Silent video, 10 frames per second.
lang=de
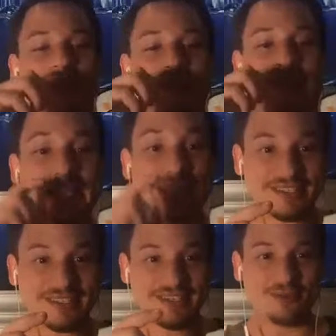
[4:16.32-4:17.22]

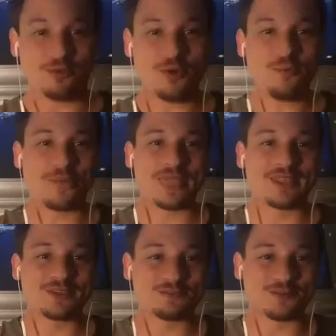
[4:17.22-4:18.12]
nicht Nivo,
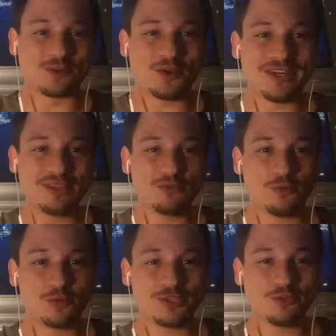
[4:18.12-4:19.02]
sondern Nivo
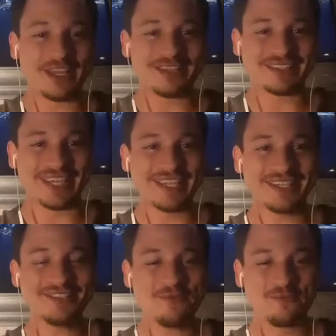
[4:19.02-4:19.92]
würde ich nur gern
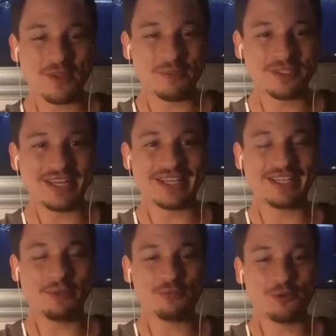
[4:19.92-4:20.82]
trinken, damit ich Energie
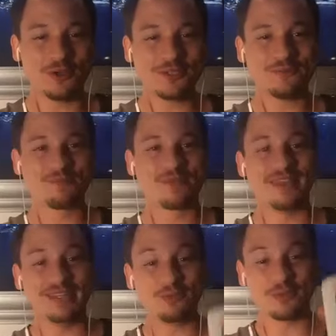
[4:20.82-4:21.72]
habe für euch.
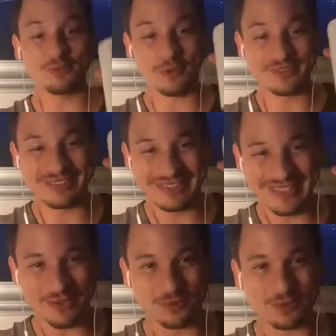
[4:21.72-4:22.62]
Nivo ist nämlich auch ein
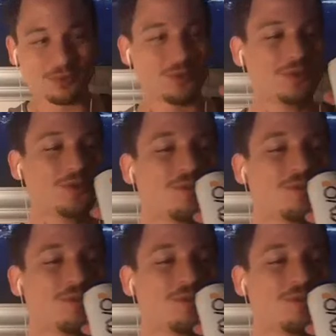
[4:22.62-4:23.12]
sehr gutes Produkt.